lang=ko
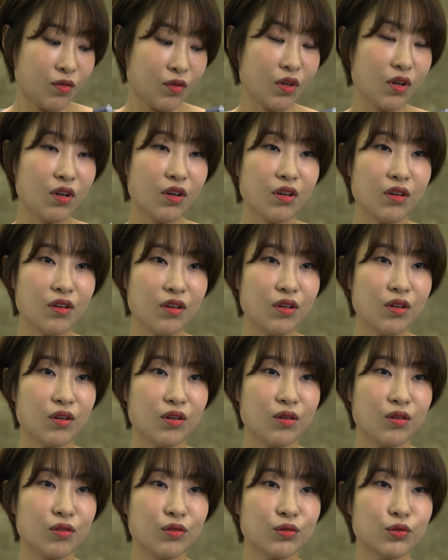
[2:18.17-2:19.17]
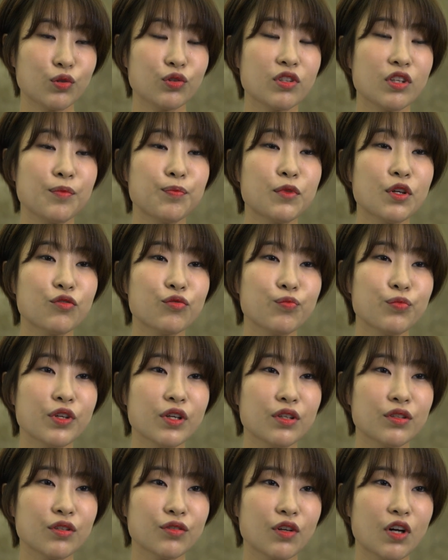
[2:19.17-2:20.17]
네, 저는 입대
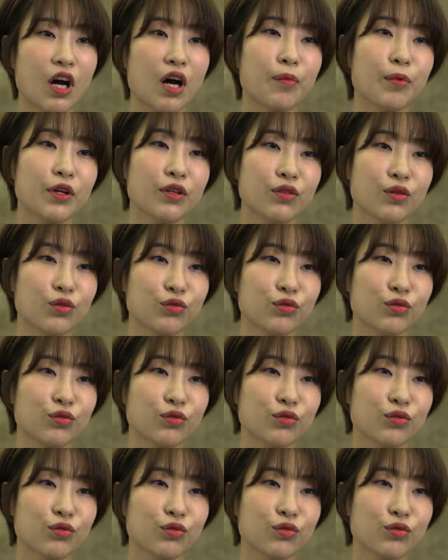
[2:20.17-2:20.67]
준비해야 돼서 가봐야